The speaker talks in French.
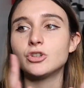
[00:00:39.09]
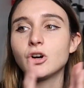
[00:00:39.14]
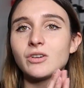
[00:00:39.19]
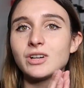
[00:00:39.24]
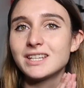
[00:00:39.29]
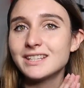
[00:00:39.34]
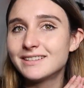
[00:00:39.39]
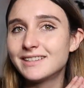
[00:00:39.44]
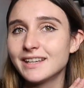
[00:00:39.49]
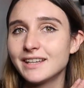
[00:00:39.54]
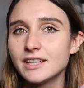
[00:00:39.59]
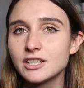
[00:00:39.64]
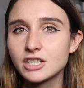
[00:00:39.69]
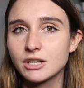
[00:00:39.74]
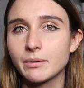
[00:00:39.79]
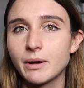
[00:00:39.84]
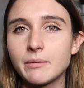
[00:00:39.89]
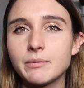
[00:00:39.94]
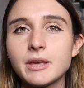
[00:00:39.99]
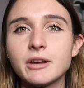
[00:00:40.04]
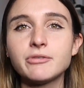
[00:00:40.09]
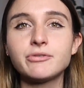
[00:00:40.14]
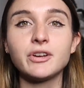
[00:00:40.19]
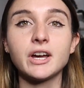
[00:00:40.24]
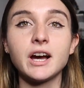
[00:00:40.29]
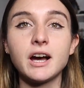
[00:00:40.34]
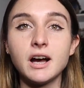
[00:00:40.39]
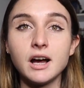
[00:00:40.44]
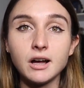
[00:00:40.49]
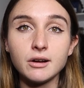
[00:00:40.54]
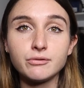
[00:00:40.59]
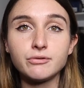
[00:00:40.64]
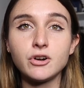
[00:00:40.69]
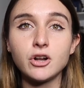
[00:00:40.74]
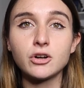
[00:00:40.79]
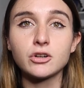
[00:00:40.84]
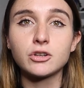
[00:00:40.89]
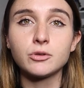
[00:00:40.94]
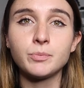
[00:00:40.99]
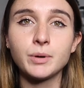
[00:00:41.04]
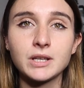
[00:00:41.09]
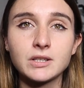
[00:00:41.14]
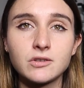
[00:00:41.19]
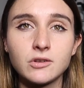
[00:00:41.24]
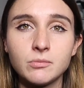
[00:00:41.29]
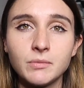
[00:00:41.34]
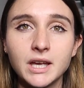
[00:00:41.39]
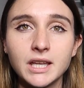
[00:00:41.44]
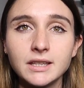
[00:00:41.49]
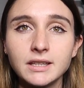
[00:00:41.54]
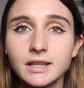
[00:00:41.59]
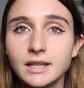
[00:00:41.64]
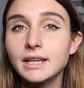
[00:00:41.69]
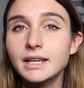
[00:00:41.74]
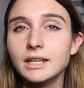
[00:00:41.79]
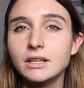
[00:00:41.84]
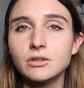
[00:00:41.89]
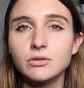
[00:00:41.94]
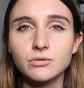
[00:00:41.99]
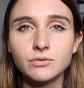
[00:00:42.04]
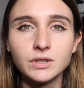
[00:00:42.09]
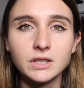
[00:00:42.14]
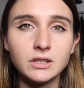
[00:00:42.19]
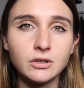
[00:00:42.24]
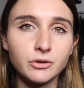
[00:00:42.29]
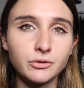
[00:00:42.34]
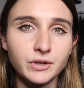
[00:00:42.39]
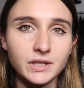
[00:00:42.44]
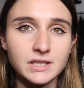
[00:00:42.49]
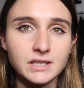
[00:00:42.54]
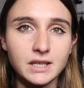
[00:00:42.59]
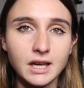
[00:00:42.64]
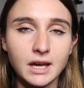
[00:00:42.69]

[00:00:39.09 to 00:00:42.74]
Dans l'idée, j'aimerais bien faire un vlog par semaine et une vidéo face